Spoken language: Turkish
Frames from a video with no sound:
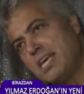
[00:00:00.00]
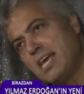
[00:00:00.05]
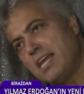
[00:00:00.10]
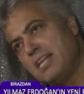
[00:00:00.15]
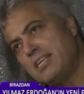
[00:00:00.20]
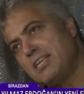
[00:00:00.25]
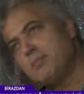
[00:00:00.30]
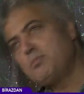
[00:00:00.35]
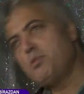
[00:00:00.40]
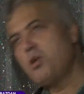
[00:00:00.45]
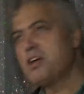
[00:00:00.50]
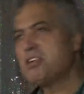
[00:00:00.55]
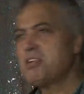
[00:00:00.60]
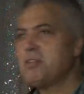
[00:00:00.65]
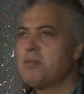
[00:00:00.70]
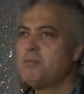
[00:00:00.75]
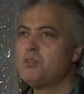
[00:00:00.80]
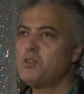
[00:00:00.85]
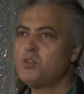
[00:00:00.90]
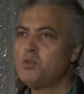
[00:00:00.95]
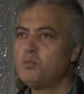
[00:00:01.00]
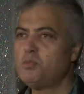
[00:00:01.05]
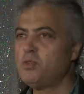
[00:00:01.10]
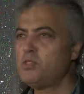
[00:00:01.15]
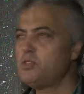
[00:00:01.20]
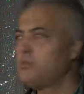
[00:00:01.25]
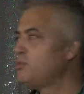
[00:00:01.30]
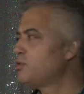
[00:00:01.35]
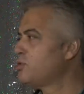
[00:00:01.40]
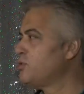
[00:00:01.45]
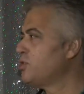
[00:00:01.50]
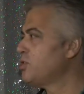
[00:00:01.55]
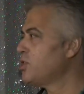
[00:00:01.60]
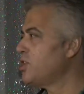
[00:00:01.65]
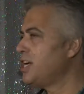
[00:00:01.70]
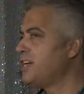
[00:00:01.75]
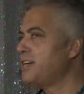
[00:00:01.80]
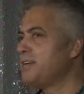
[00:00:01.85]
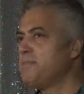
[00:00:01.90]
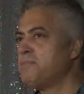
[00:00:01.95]
geldik. Bu akşam da bir sürprizimiz
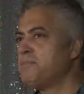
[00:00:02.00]
olacak.